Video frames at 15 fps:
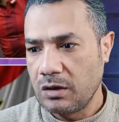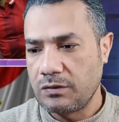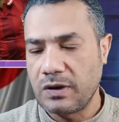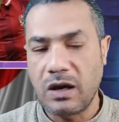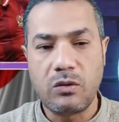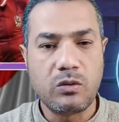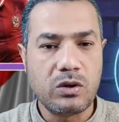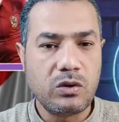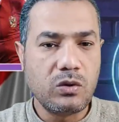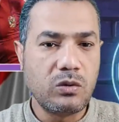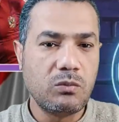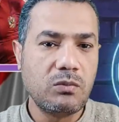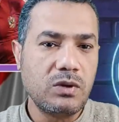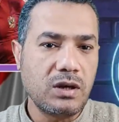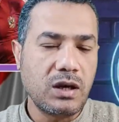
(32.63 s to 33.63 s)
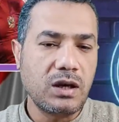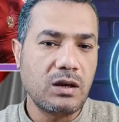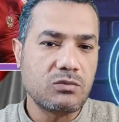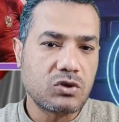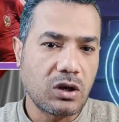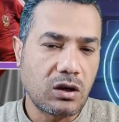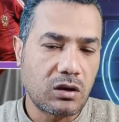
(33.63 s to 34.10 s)
في أول يوم من
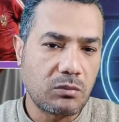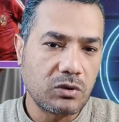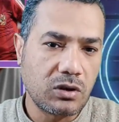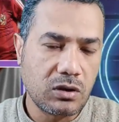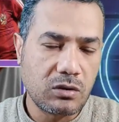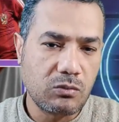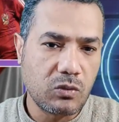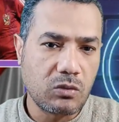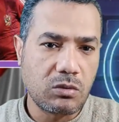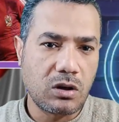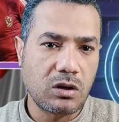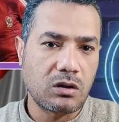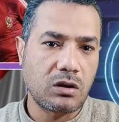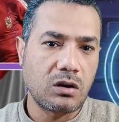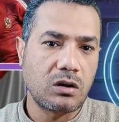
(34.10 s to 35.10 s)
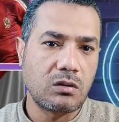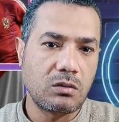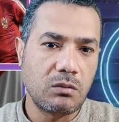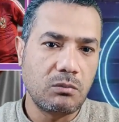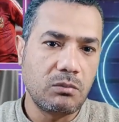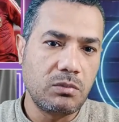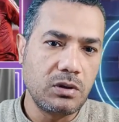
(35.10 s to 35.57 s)
أيام شهر رمضان المبارك
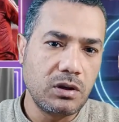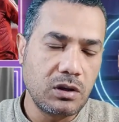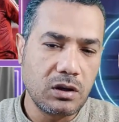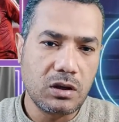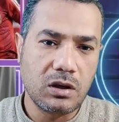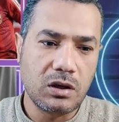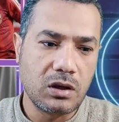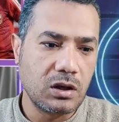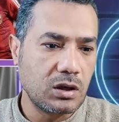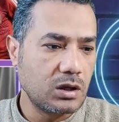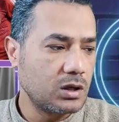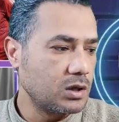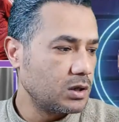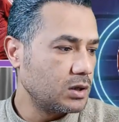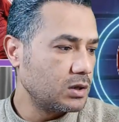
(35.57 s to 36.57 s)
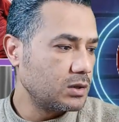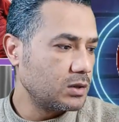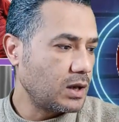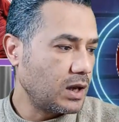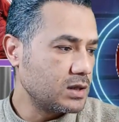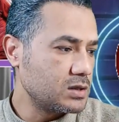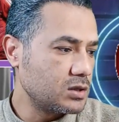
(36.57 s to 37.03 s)

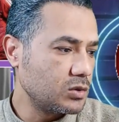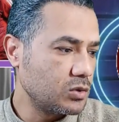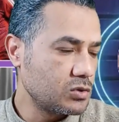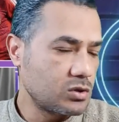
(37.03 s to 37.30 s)
بنعزي آه،